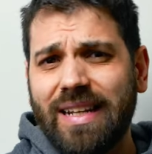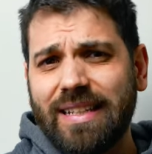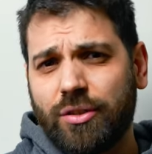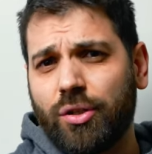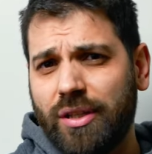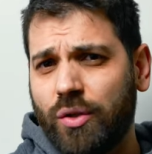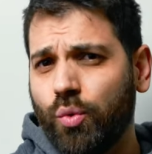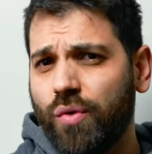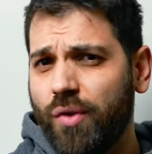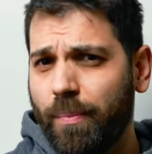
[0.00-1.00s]
le storie di
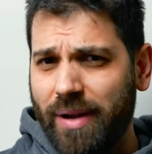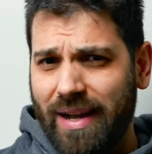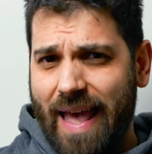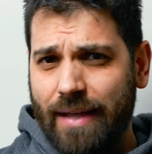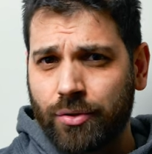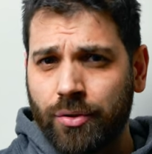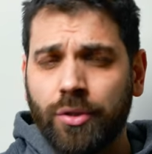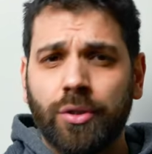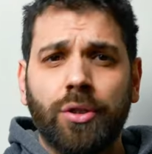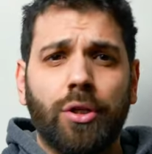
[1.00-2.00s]
cui vi ho
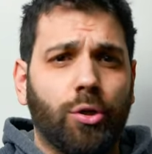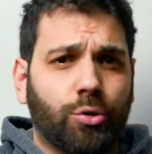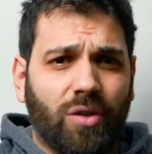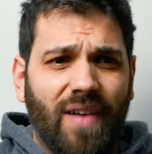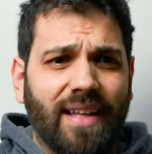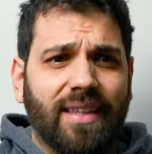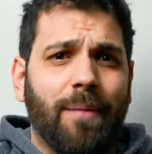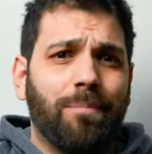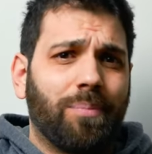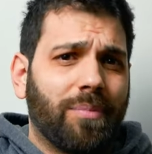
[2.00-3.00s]
parlato le ho
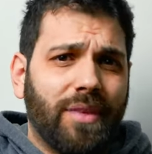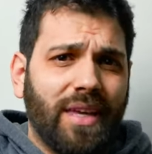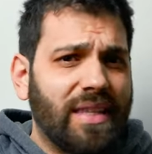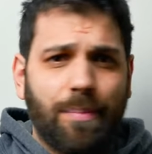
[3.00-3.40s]
trovate in